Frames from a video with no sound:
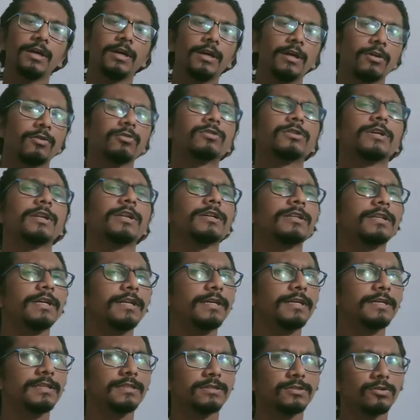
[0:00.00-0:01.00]
कुछ अलग
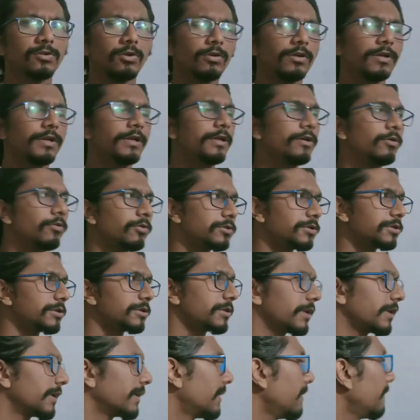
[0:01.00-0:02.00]
तरीके से सॉल्व करने की कोशिश
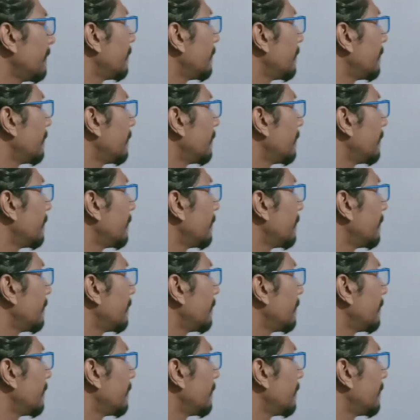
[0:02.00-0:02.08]
करेंगे